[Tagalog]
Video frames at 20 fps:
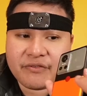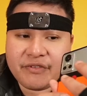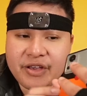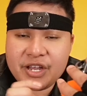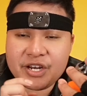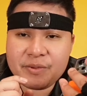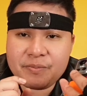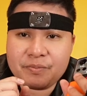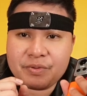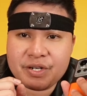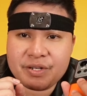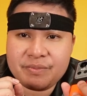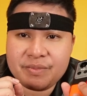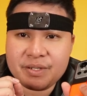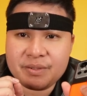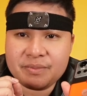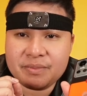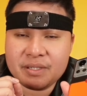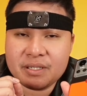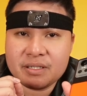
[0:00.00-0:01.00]
Very
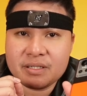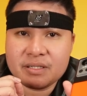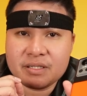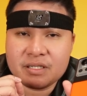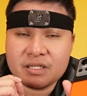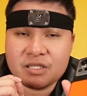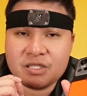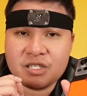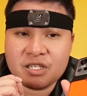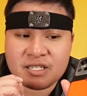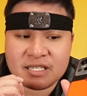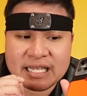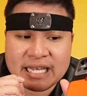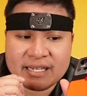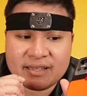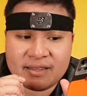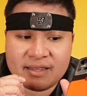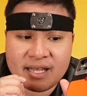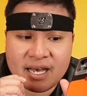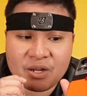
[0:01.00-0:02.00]
premium. Just
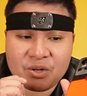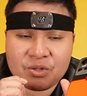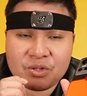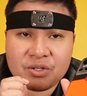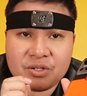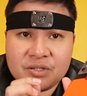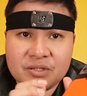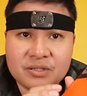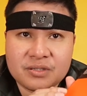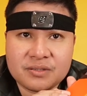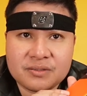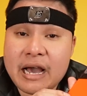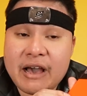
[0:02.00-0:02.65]
like Naruto.